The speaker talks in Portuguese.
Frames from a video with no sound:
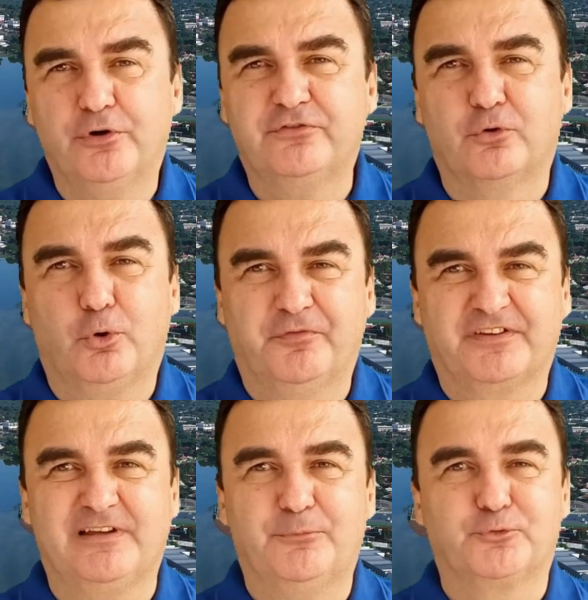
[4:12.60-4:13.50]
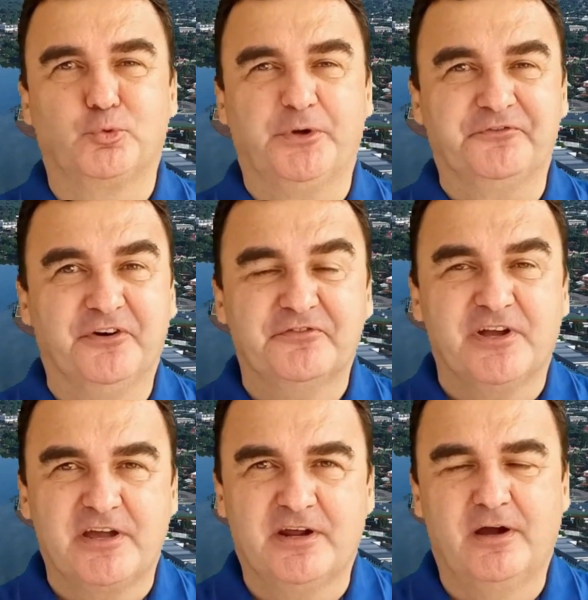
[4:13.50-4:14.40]
Hoje conversamos com Ivan
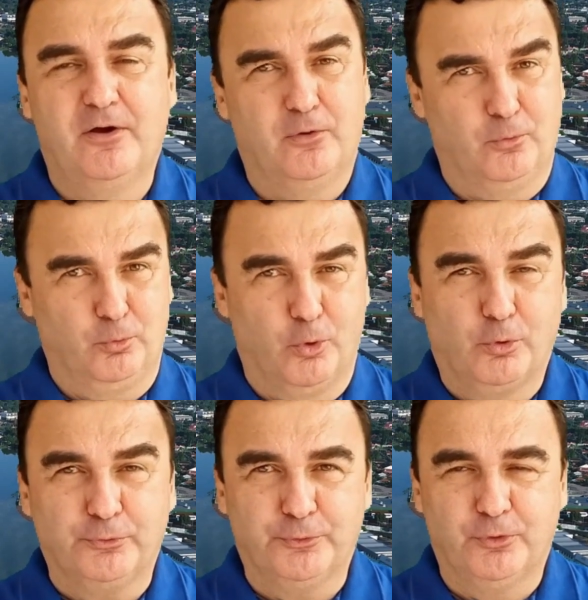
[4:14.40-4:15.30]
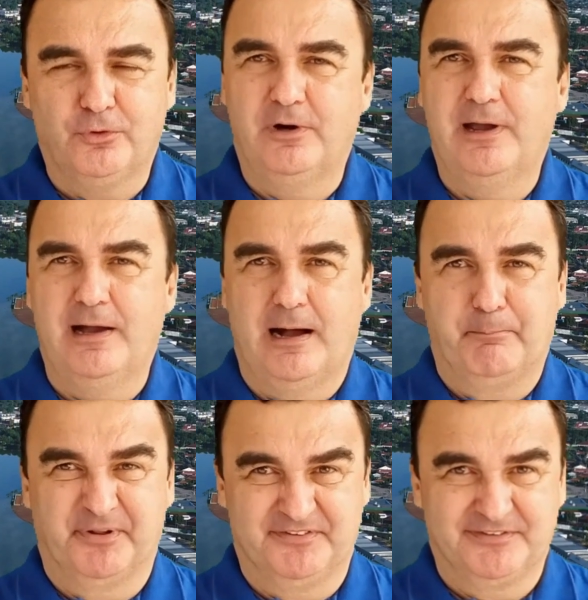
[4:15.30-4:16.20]
Vieira, locutor,
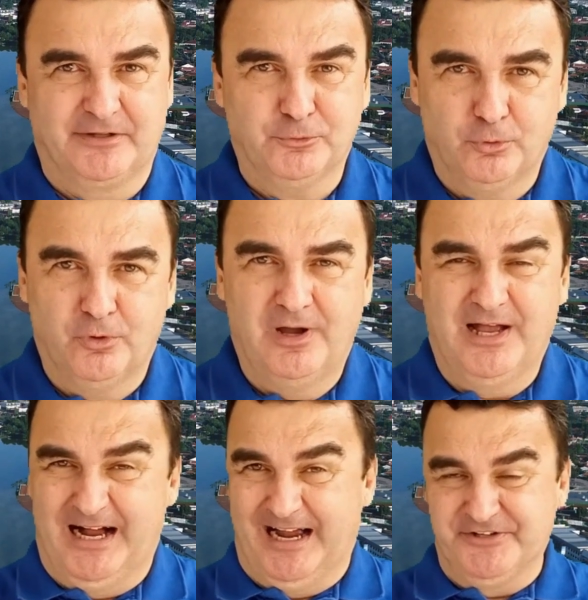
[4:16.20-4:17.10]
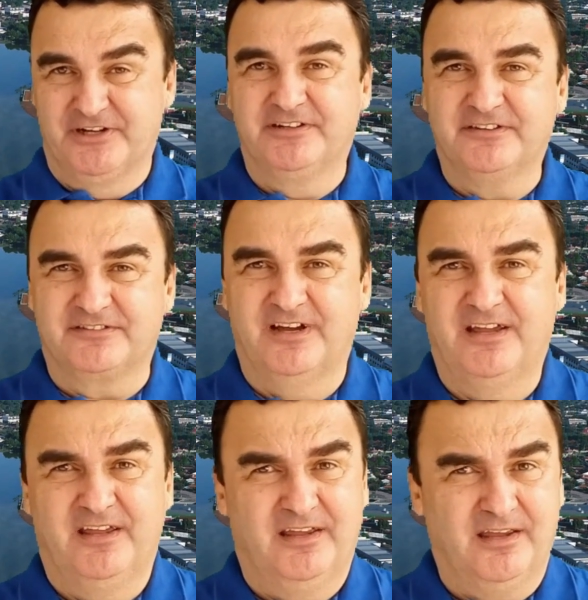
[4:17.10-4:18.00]
apresentador,
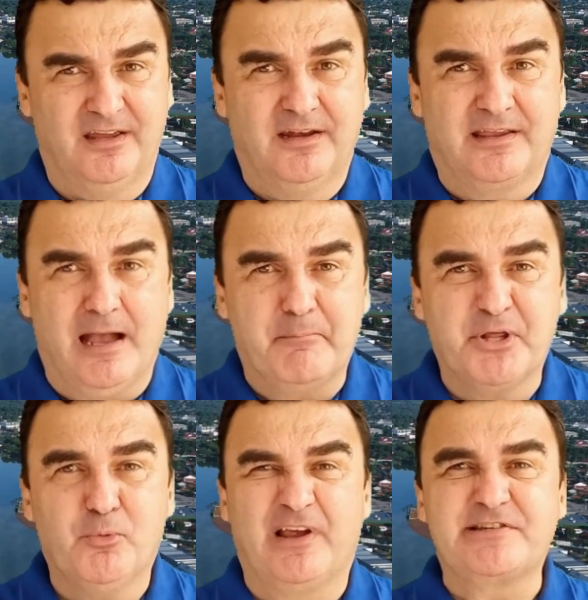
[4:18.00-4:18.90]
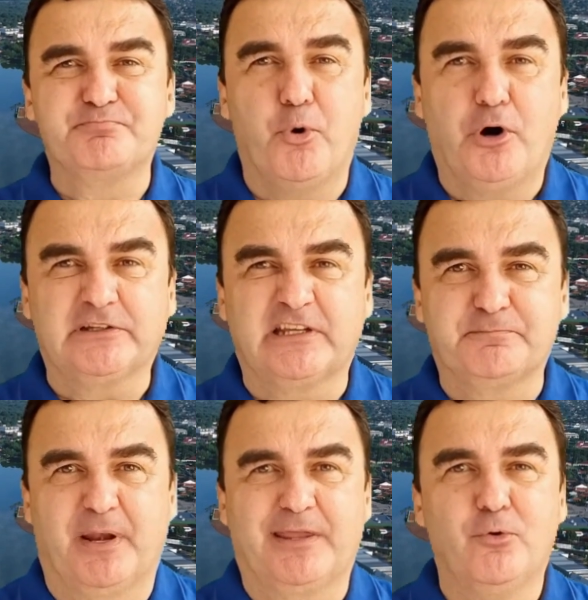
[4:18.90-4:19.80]
radialista ele que abriu as
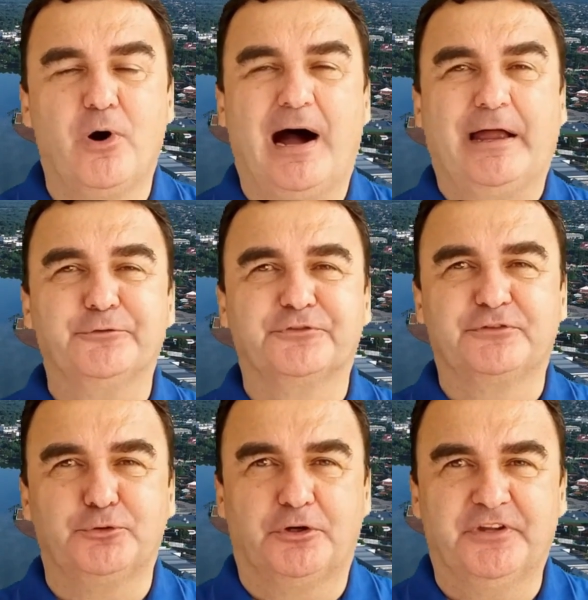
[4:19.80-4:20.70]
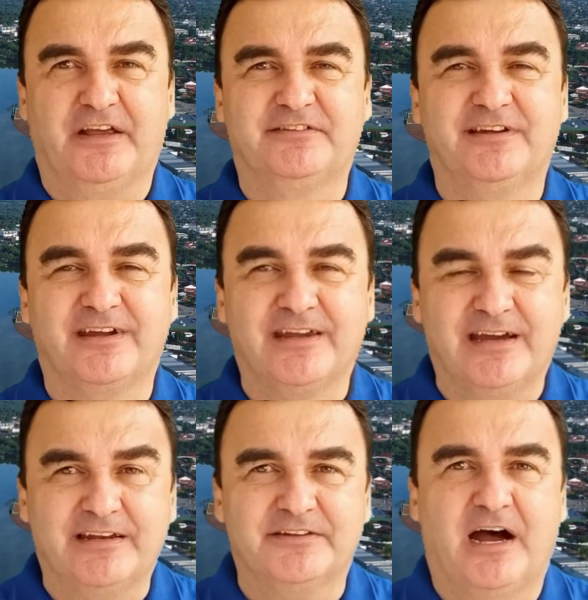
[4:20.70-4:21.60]
portas para que o rádio se tornasse
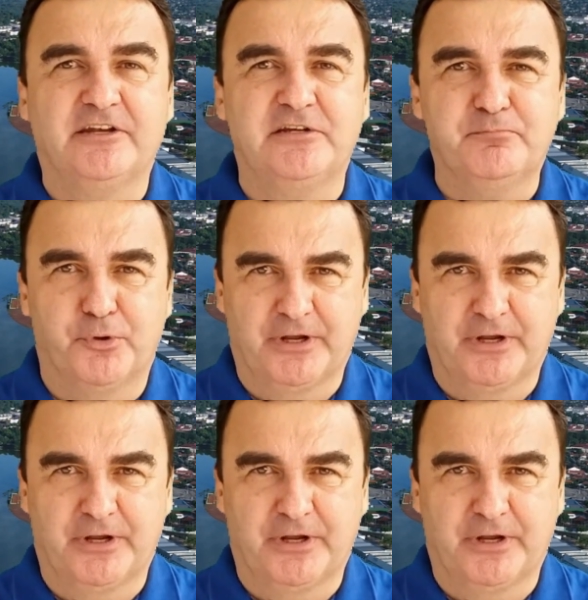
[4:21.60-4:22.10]
realidade em